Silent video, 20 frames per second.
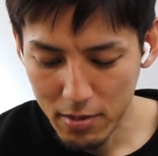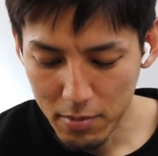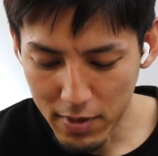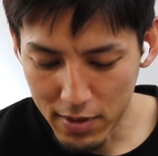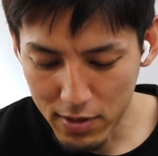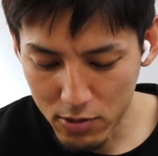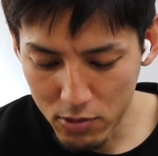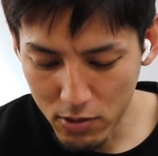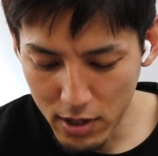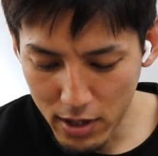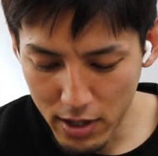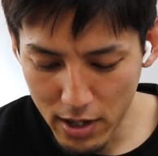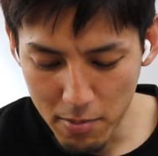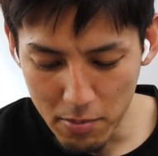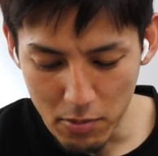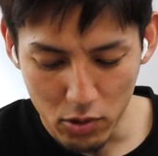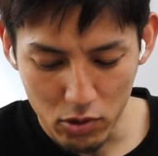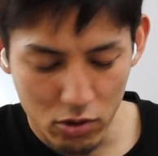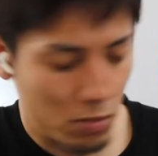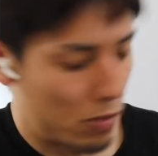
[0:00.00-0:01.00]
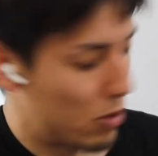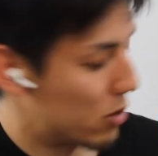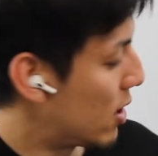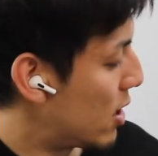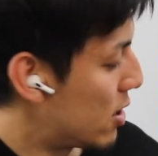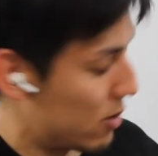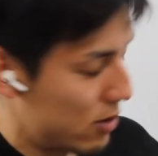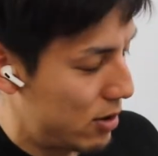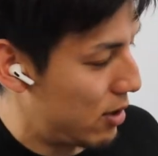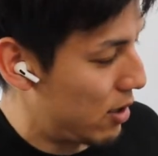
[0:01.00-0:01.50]
あ、そこがレンもともと
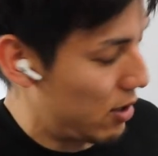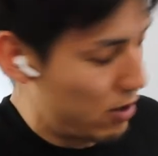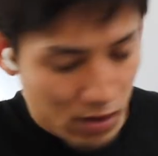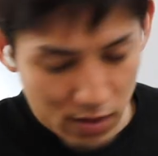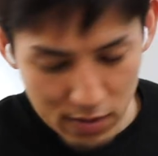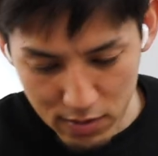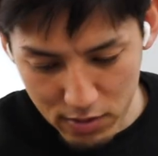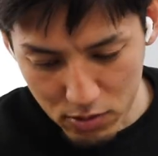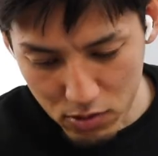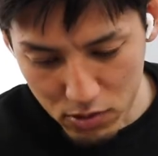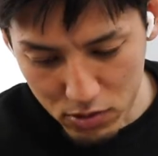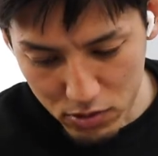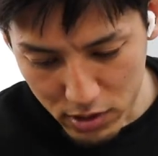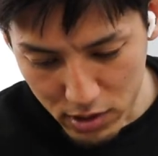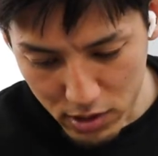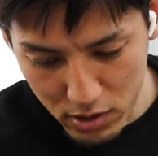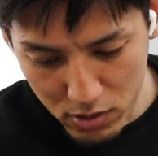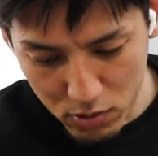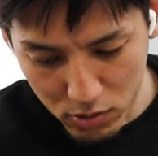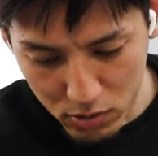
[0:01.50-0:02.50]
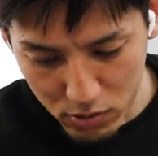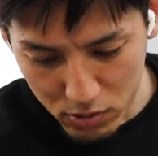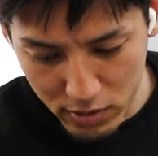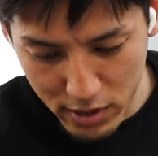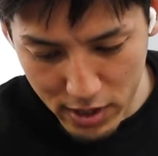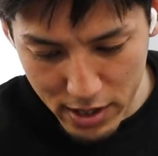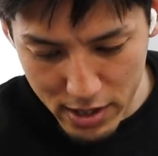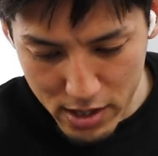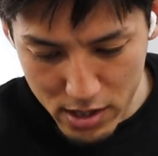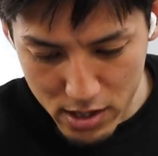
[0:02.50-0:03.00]
あるっていうのはすごくいいこと
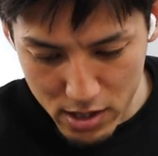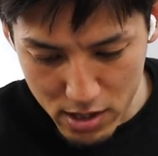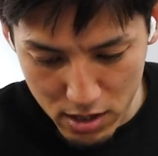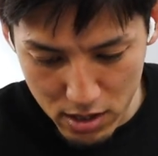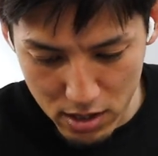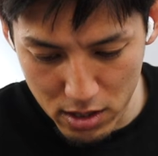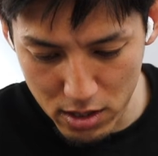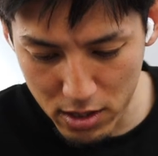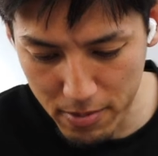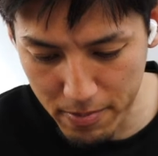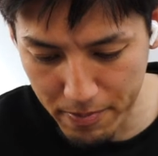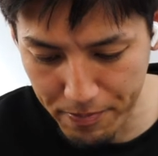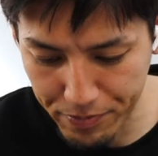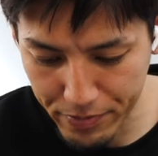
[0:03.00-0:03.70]
だし、